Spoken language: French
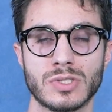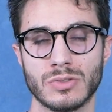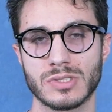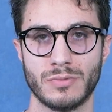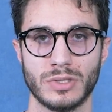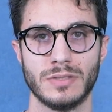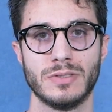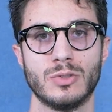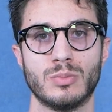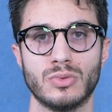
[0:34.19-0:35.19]
sinon ça ferait des
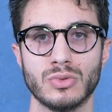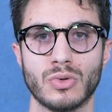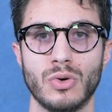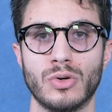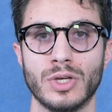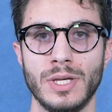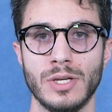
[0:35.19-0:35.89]
vidéos beaucoup trop longues.